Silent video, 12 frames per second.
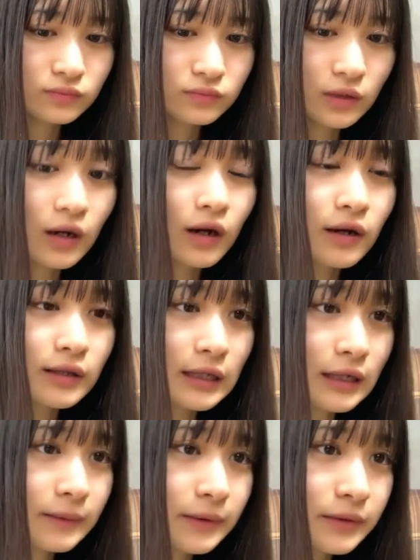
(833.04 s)
ああ
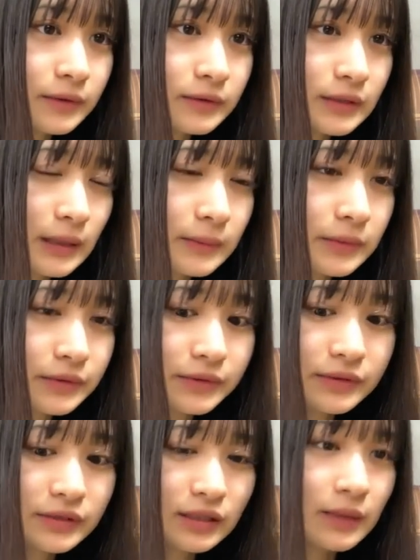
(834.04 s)
テレビの3分の
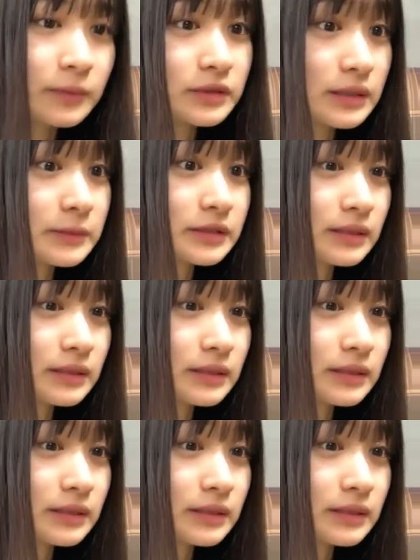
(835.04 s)
1がもざもざ